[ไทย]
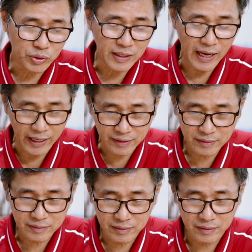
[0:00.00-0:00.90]
ขสนาน
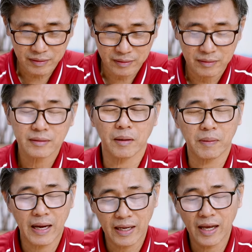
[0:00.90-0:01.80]
กับ
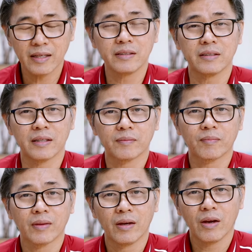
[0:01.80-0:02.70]
การล่าเหยื่อ
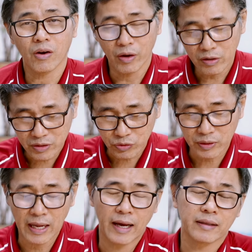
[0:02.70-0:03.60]
ขอให้เราสนุขส
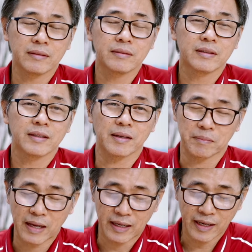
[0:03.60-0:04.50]
นานกับ
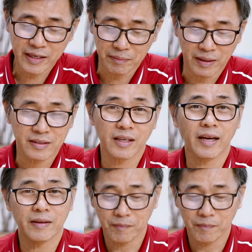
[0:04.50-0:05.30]
การให้กำลังใจ